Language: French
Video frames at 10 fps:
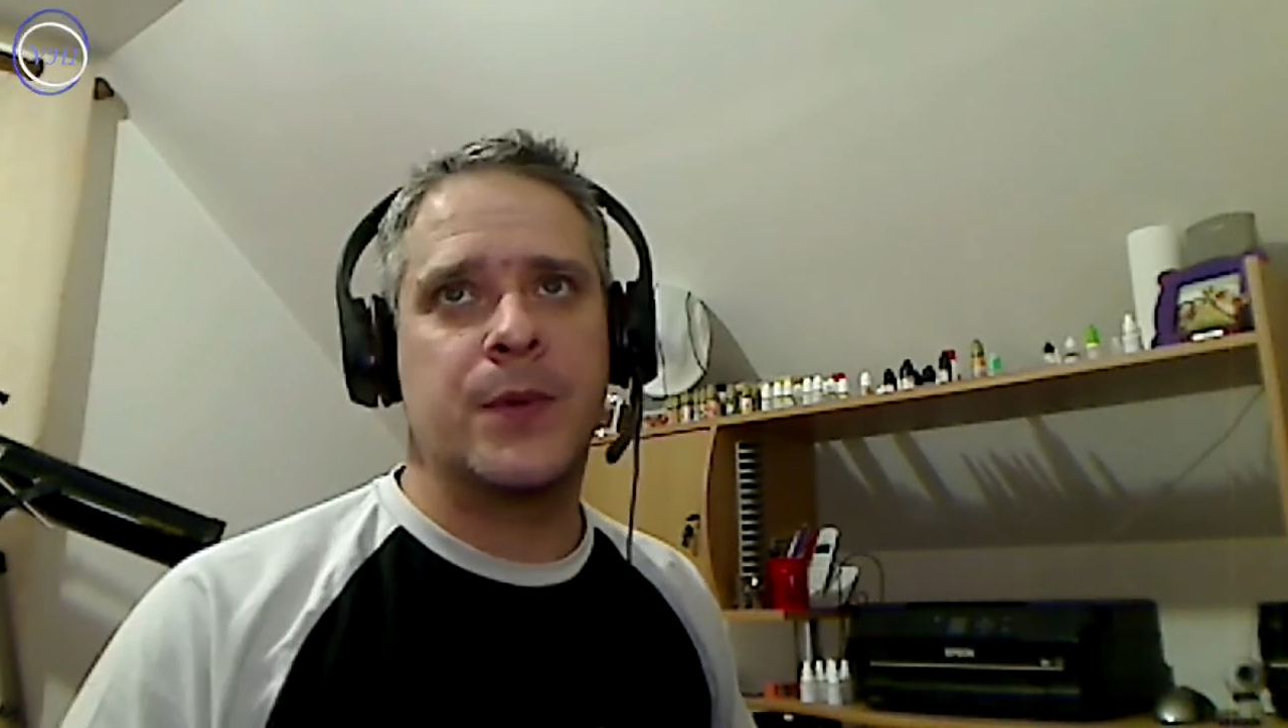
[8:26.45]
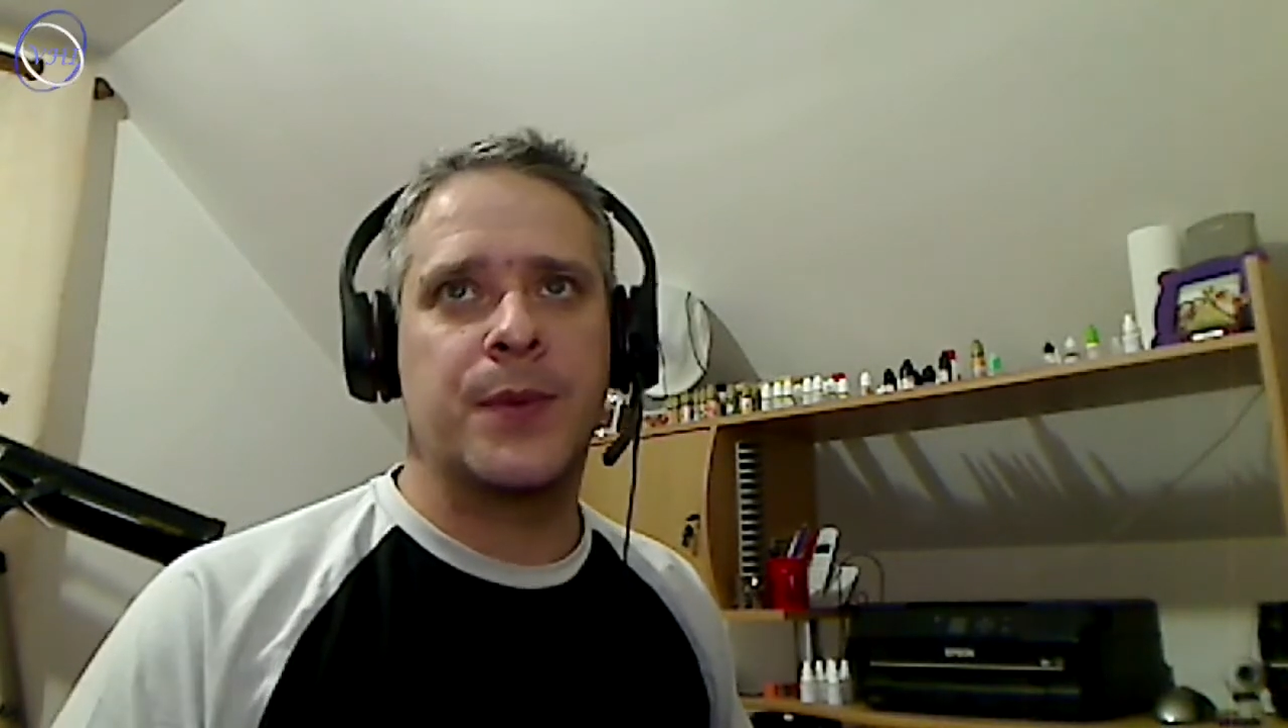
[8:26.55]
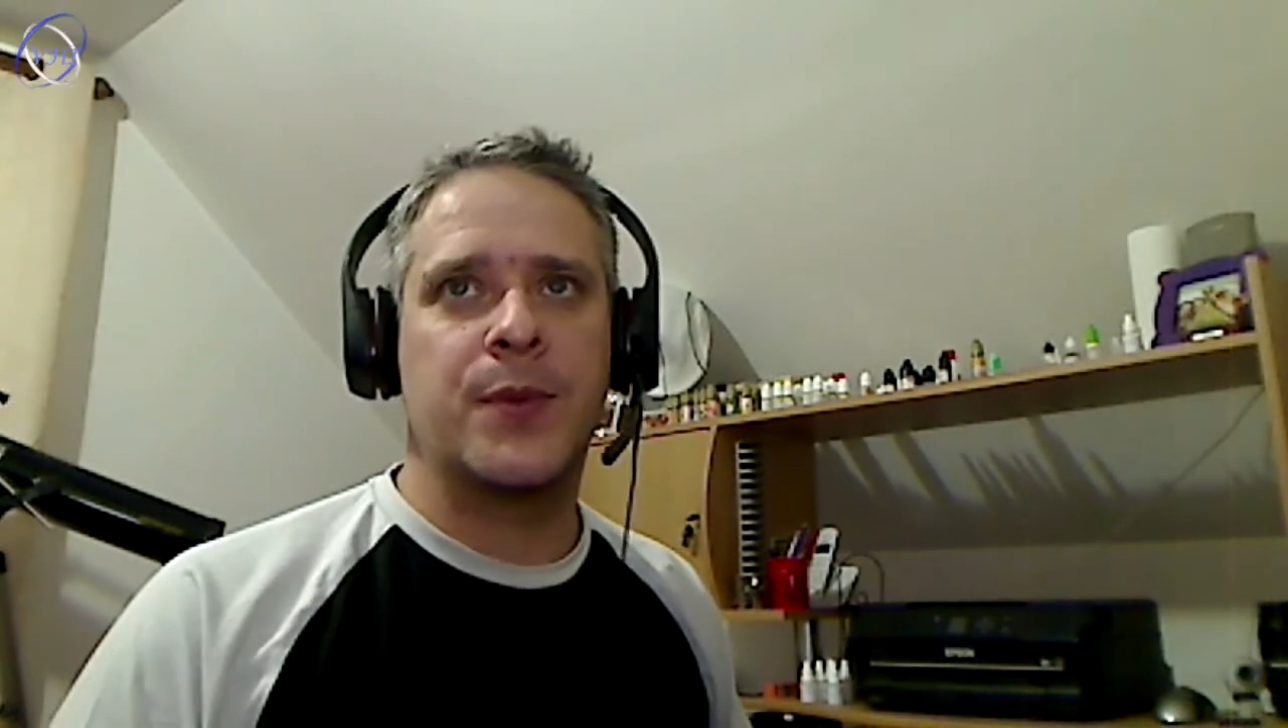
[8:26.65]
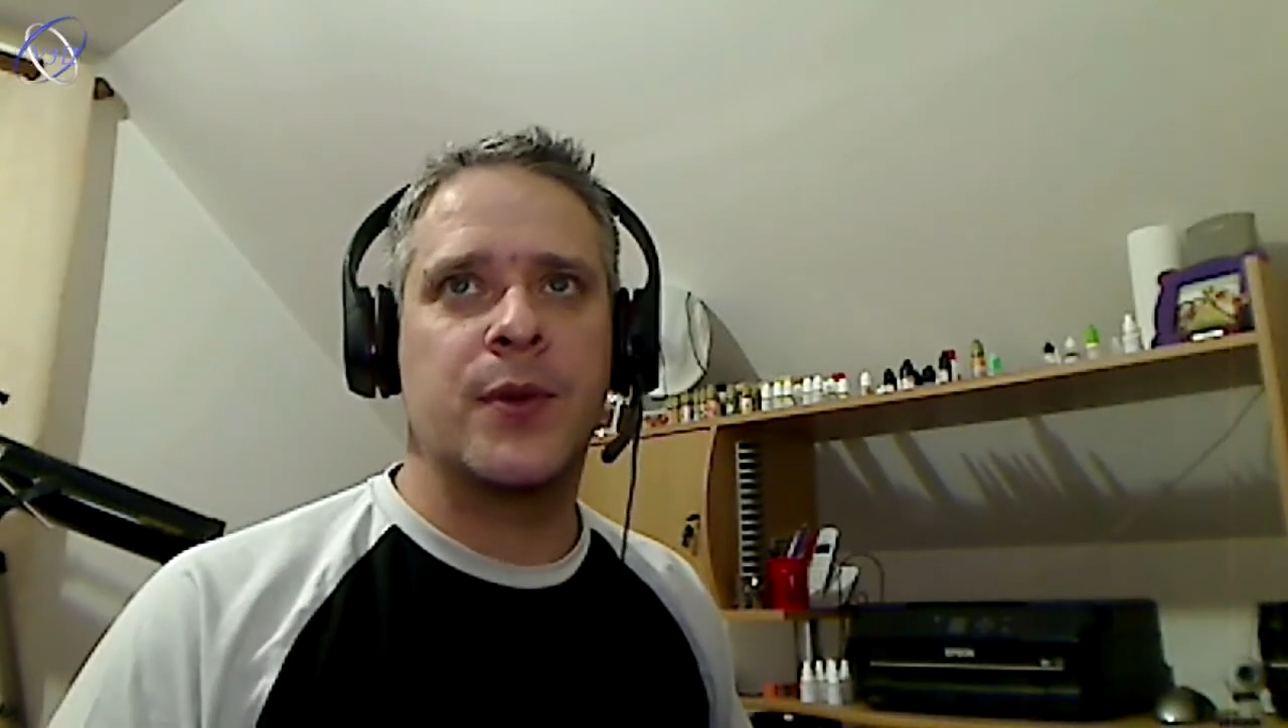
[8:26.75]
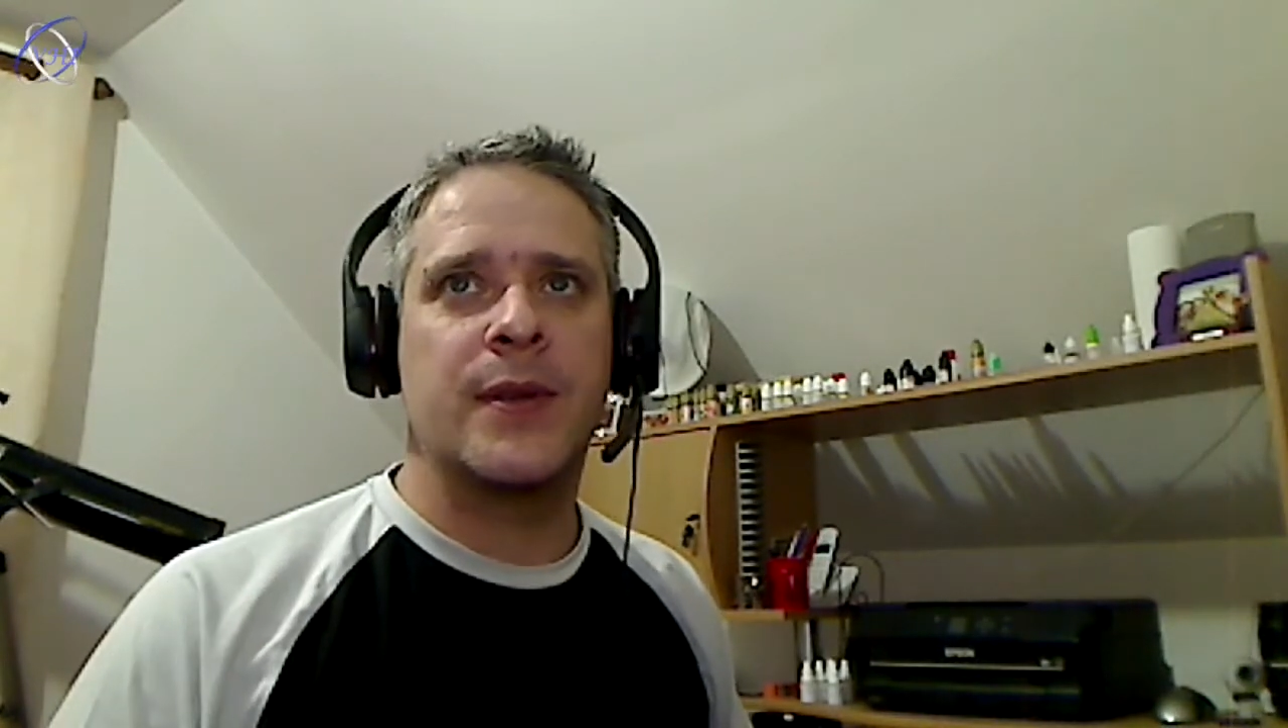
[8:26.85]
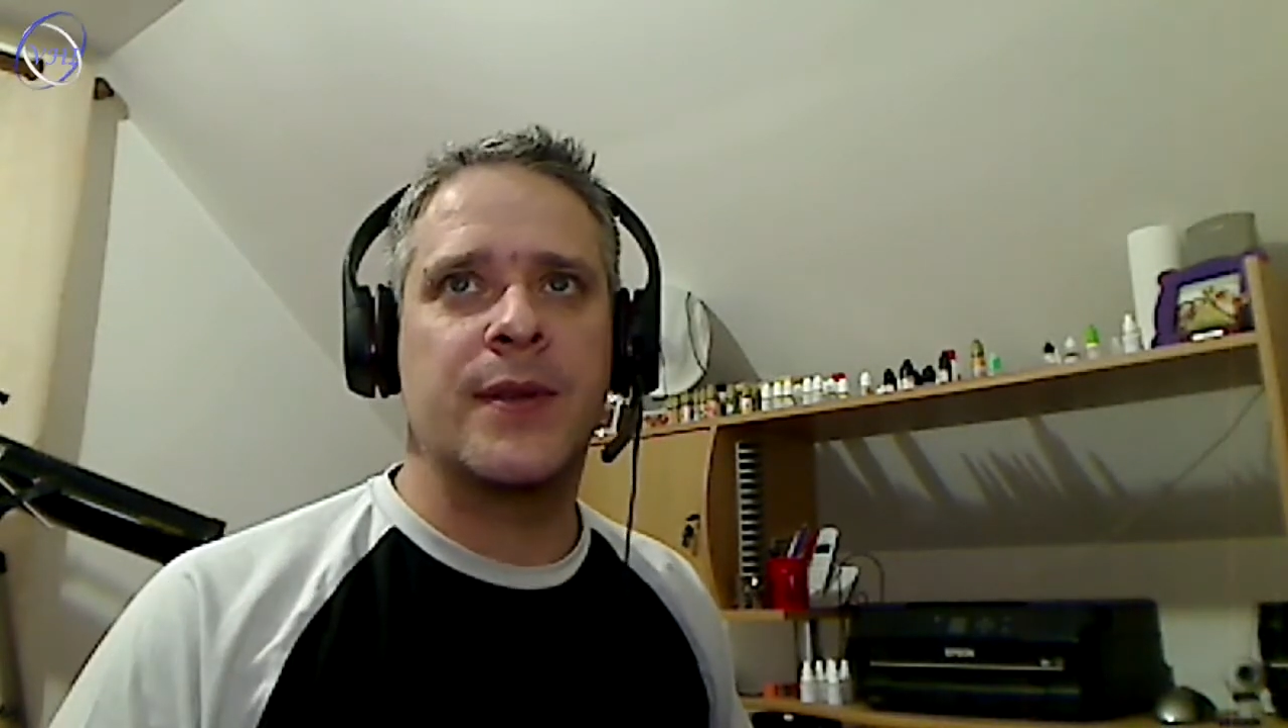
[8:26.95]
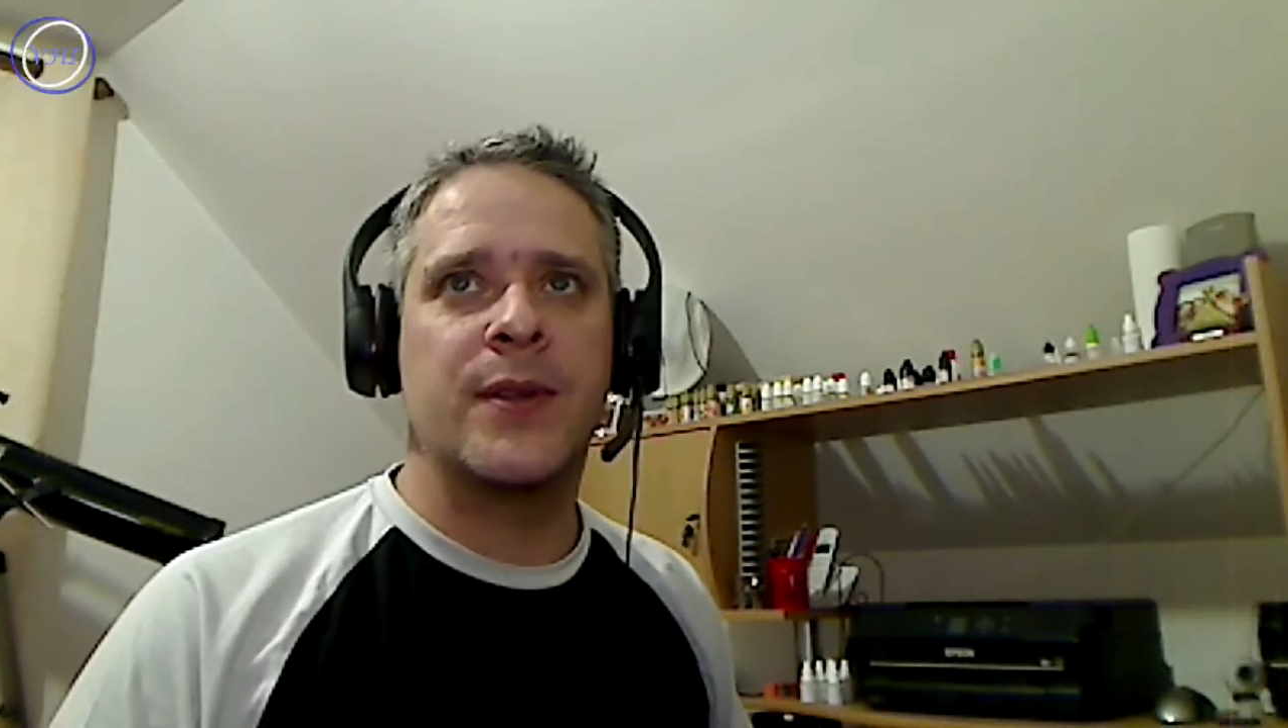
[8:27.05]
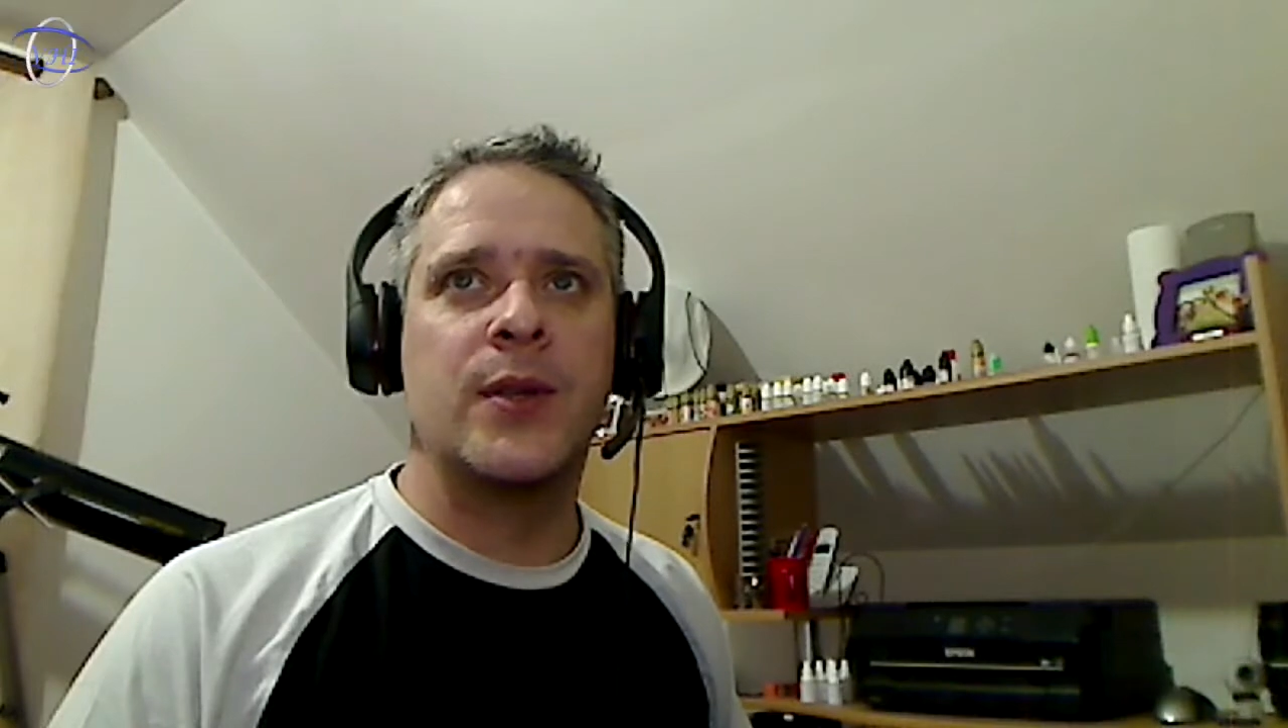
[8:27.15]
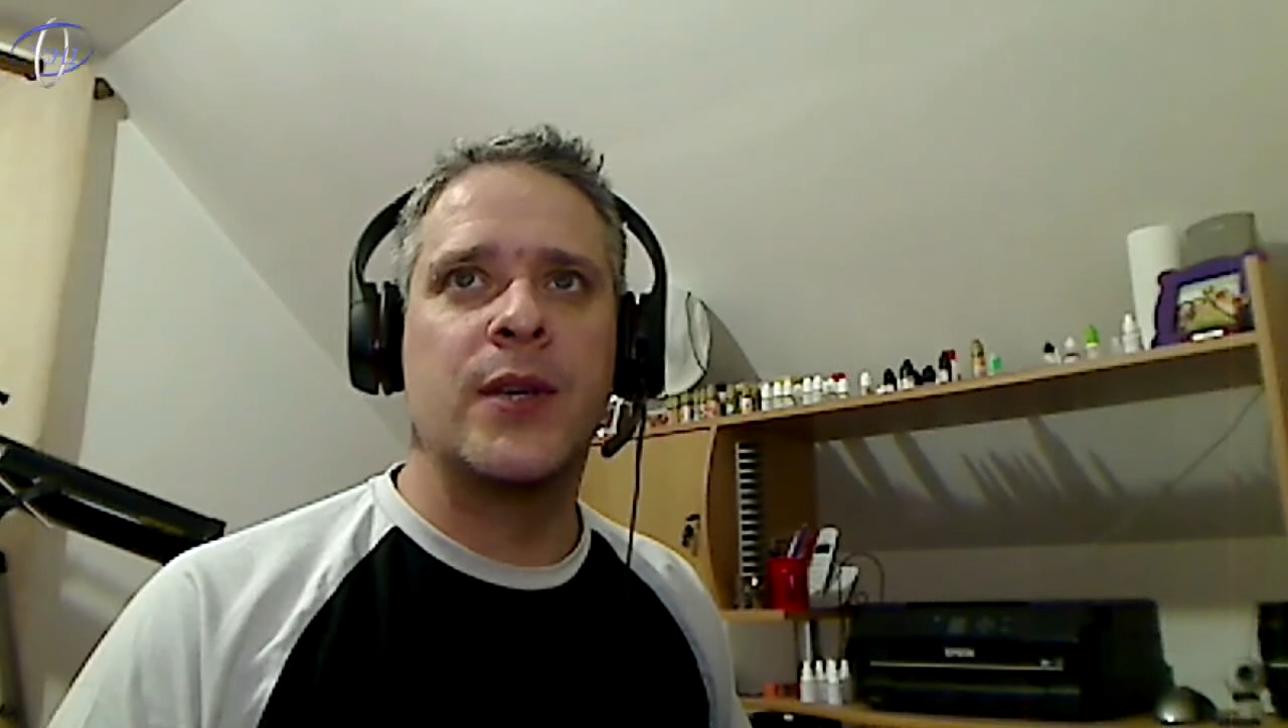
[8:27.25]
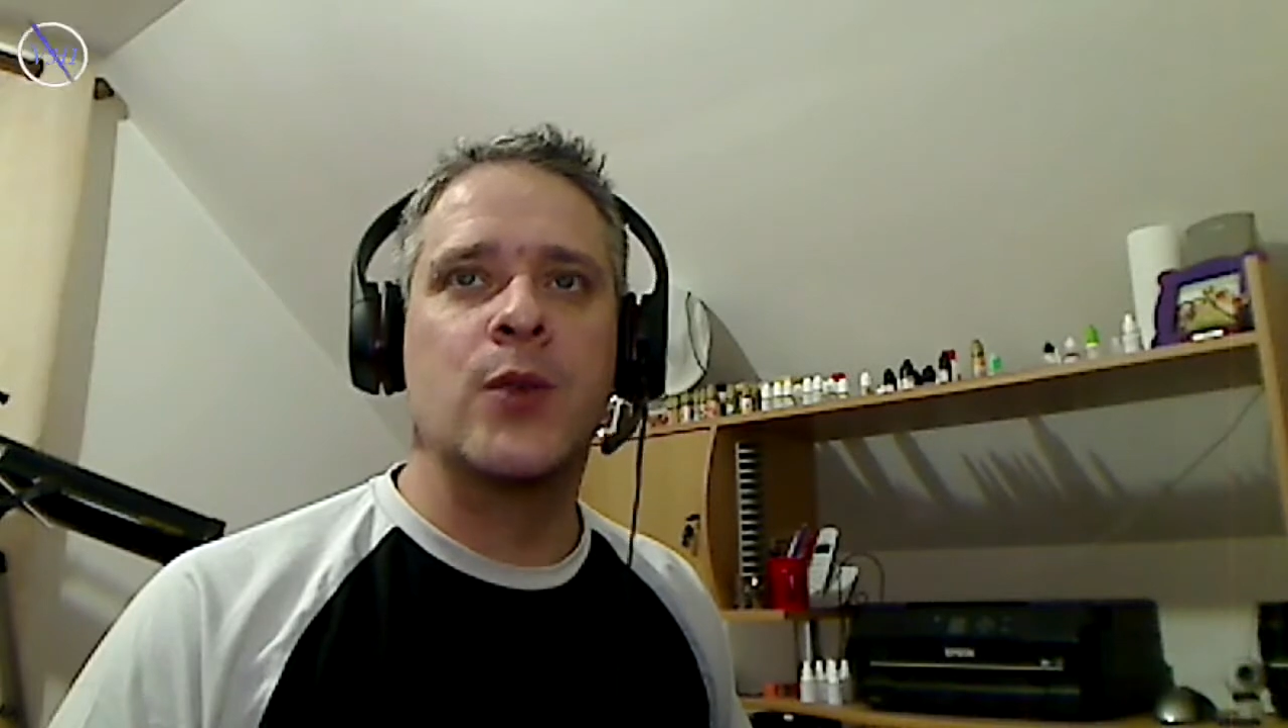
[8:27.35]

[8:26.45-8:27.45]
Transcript: En même temps, ils avaient donné